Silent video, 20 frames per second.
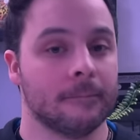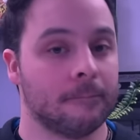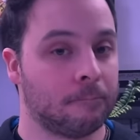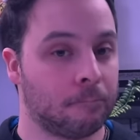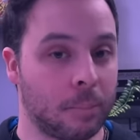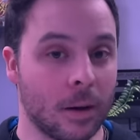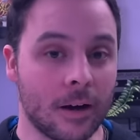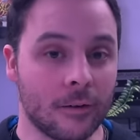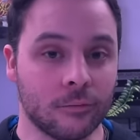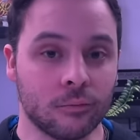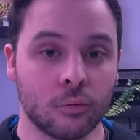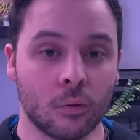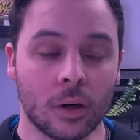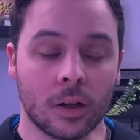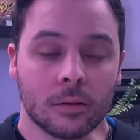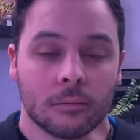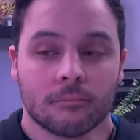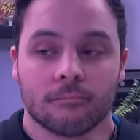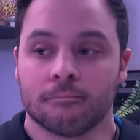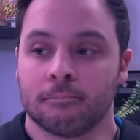
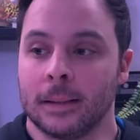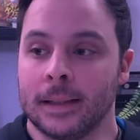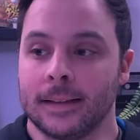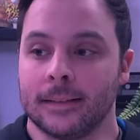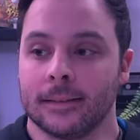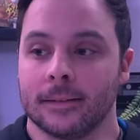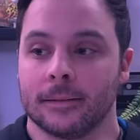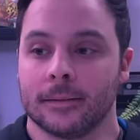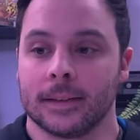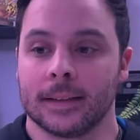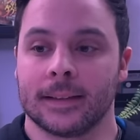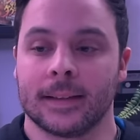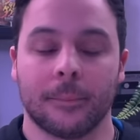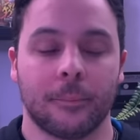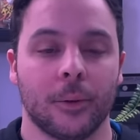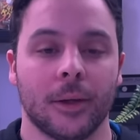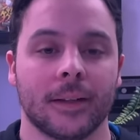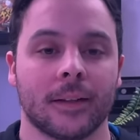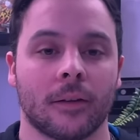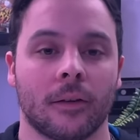parfois, bah, ça
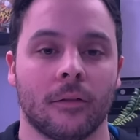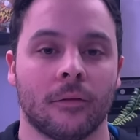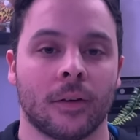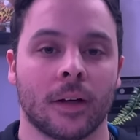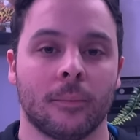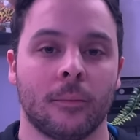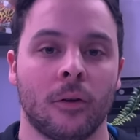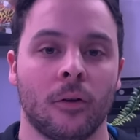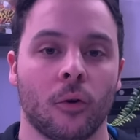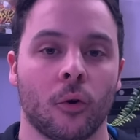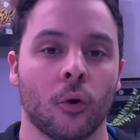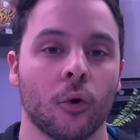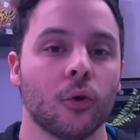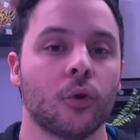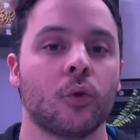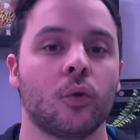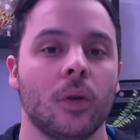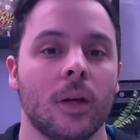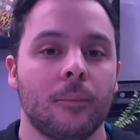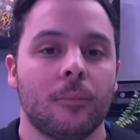peut être vraiment
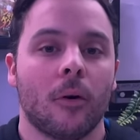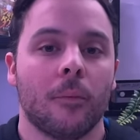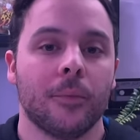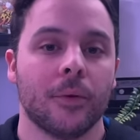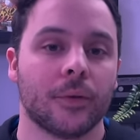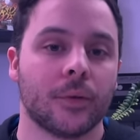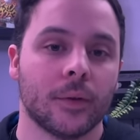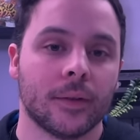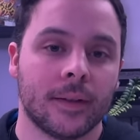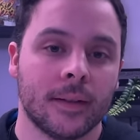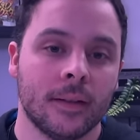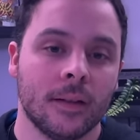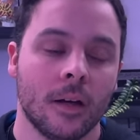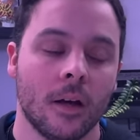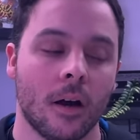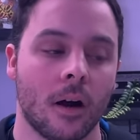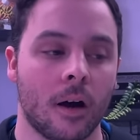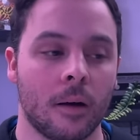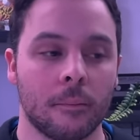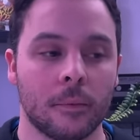reculé pour mieux sauter
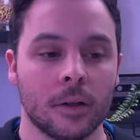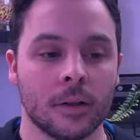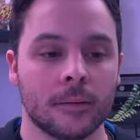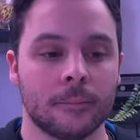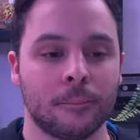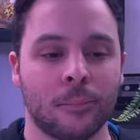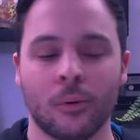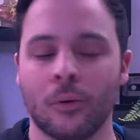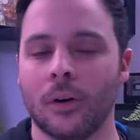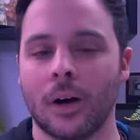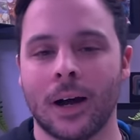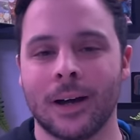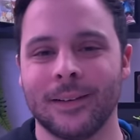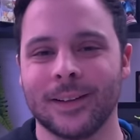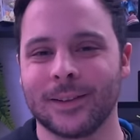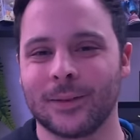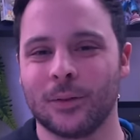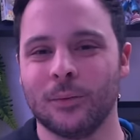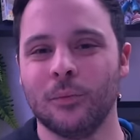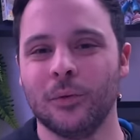en mode bon
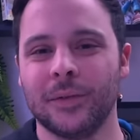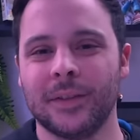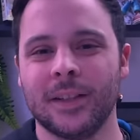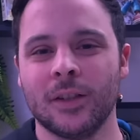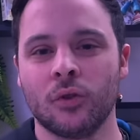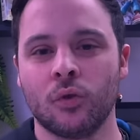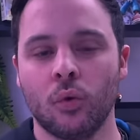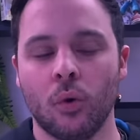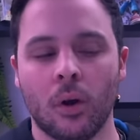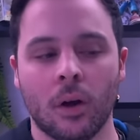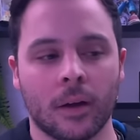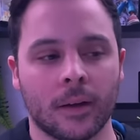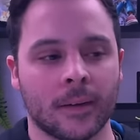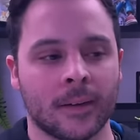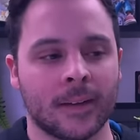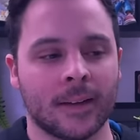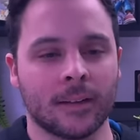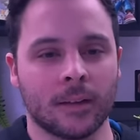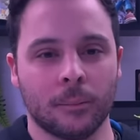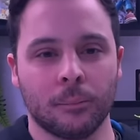avec ce multijoueur
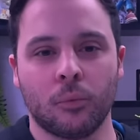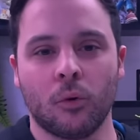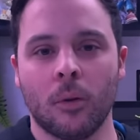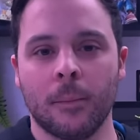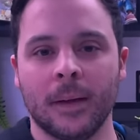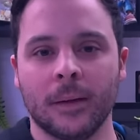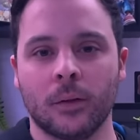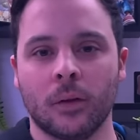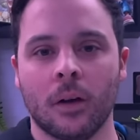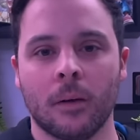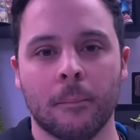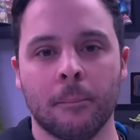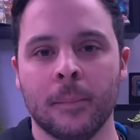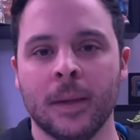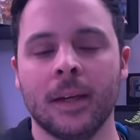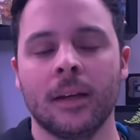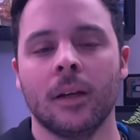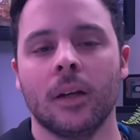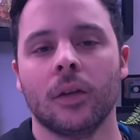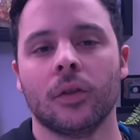ça semble prometteur
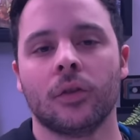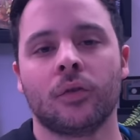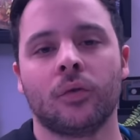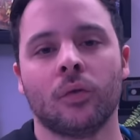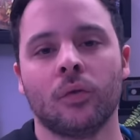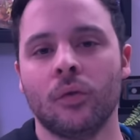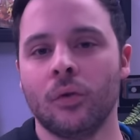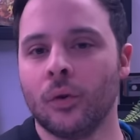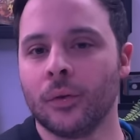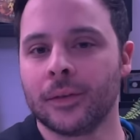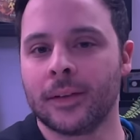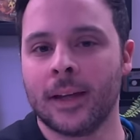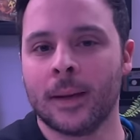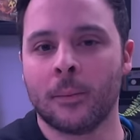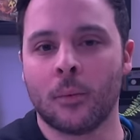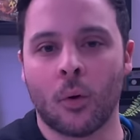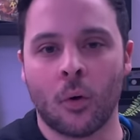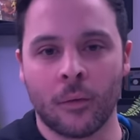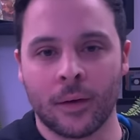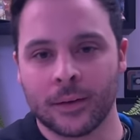mais sur le long
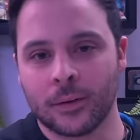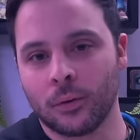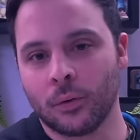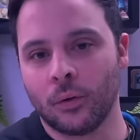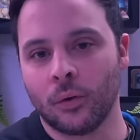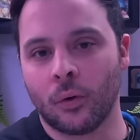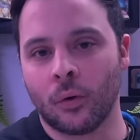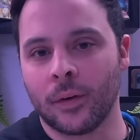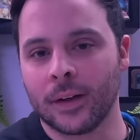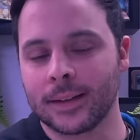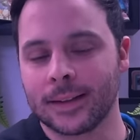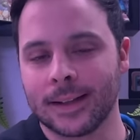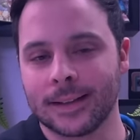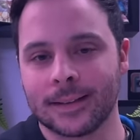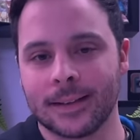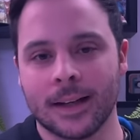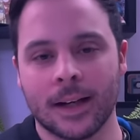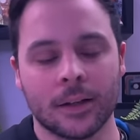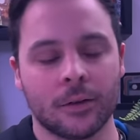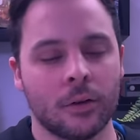terme on va, on va se
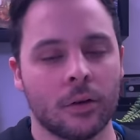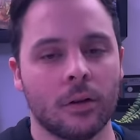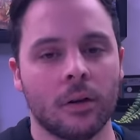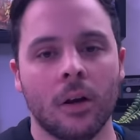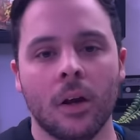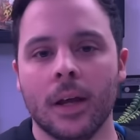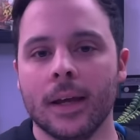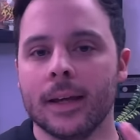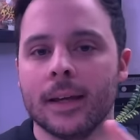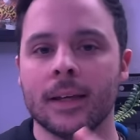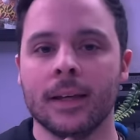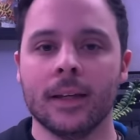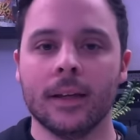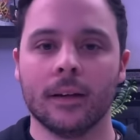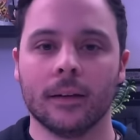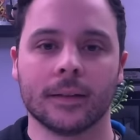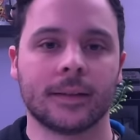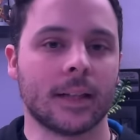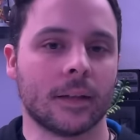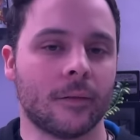casser la gueule
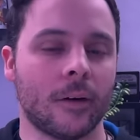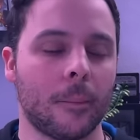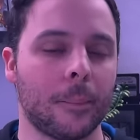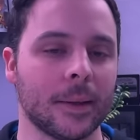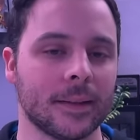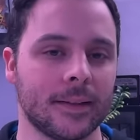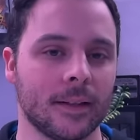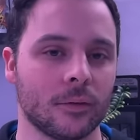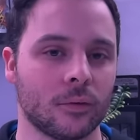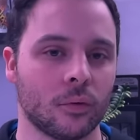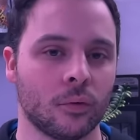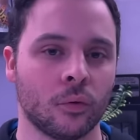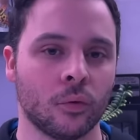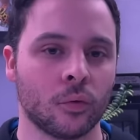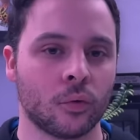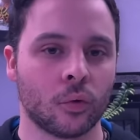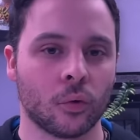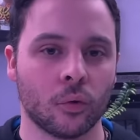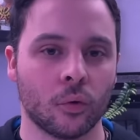et ça va en pâtir sur nos, sur